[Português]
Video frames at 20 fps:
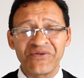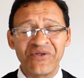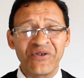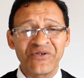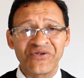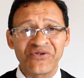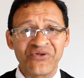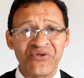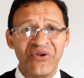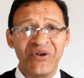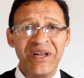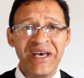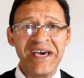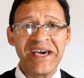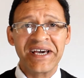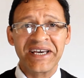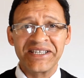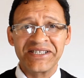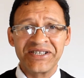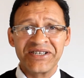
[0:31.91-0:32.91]
nossos
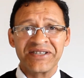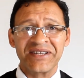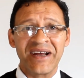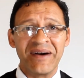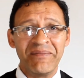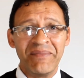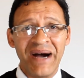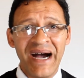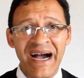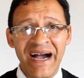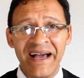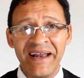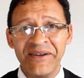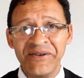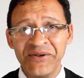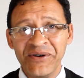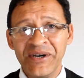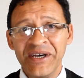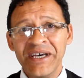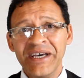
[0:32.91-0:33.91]
colegas de
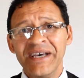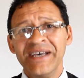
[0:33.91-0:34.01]
trabalho,